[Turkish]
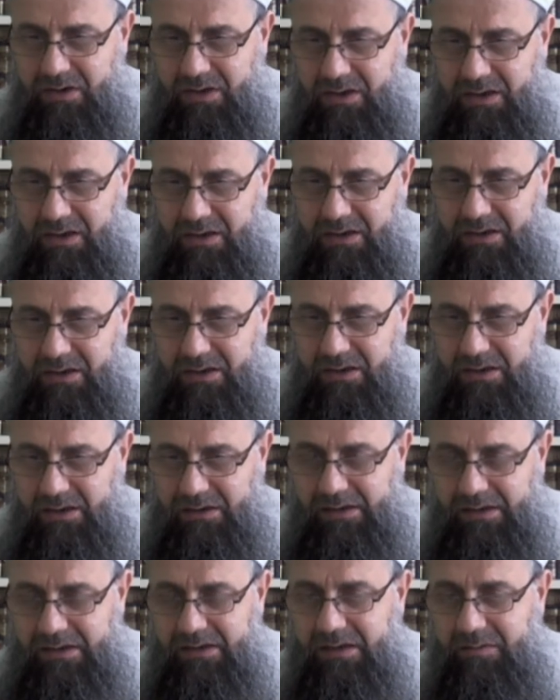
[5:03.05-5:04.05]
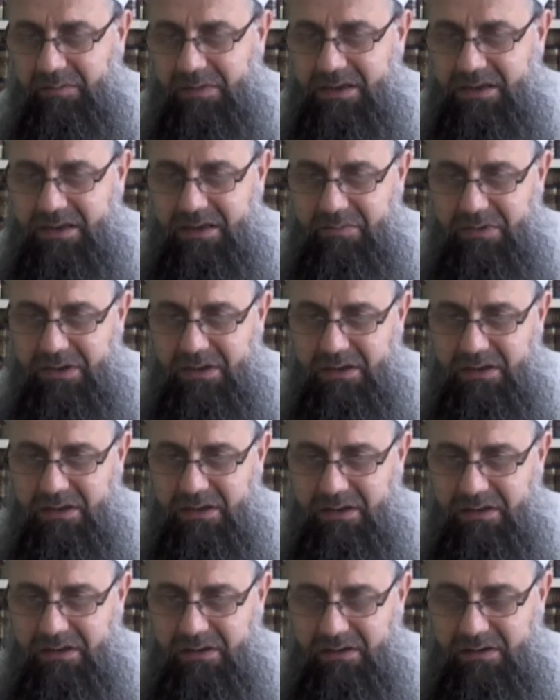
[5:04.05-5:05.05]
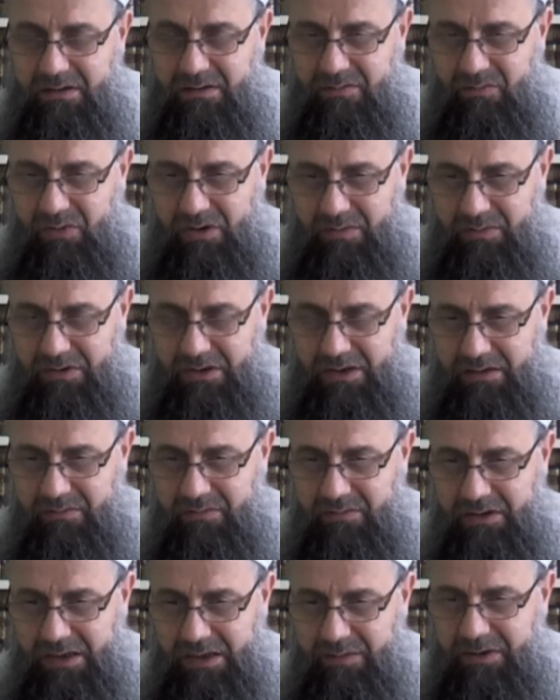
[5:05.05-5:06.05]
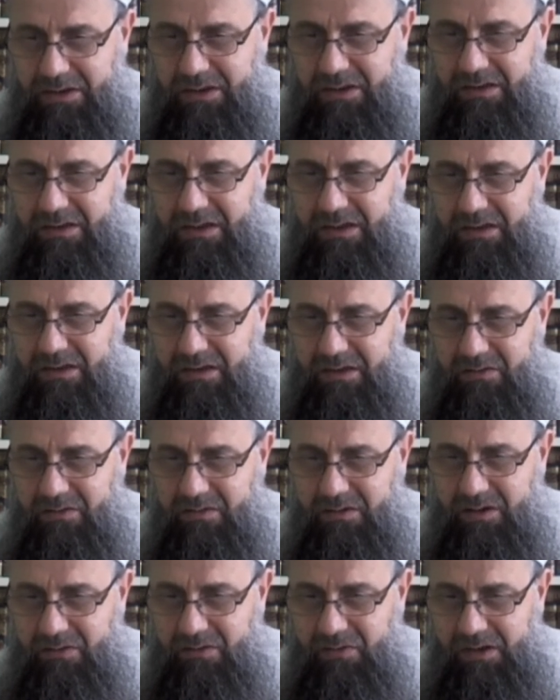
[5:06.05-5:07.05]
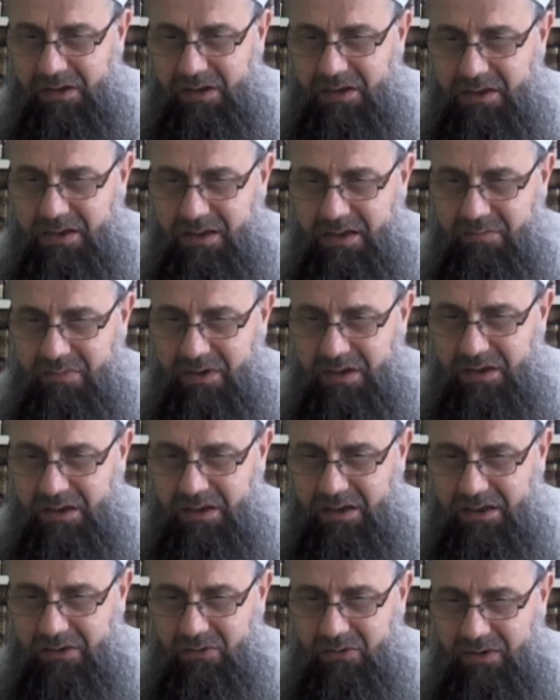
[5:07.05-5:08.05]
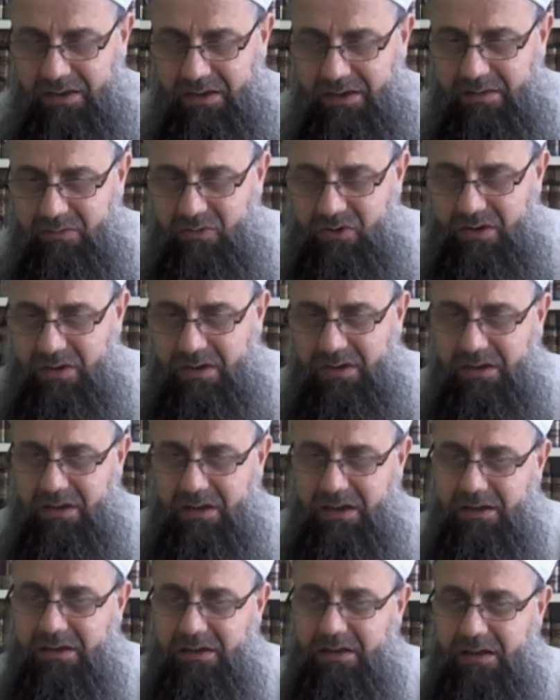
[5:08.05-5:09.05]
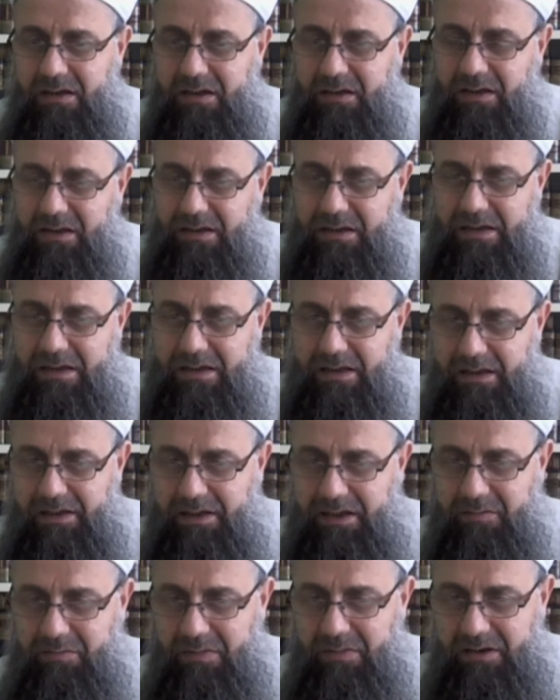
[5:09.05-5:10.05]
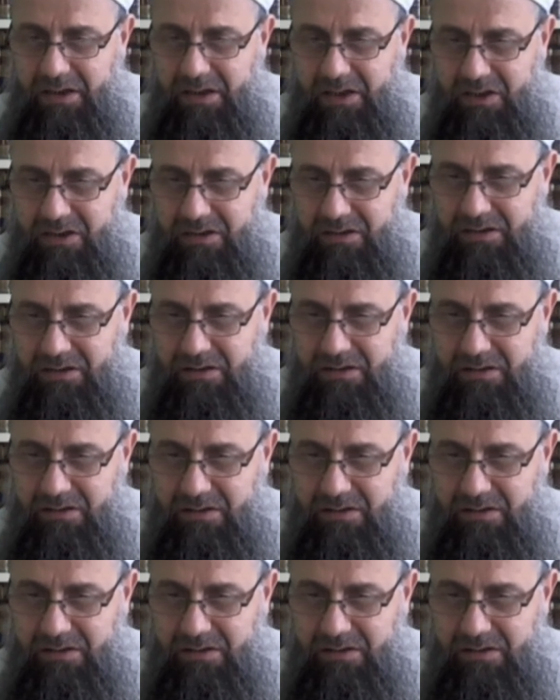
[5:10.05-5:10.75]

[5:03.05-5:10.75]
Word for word: Ke halkıyı Allah'ın yaratması gibi. Böyle bir ilah, ilah mı edindiler? Tefeteşâbehel halku aleyhim. Üzerlerine halk yaratan, yaratmak karıştı.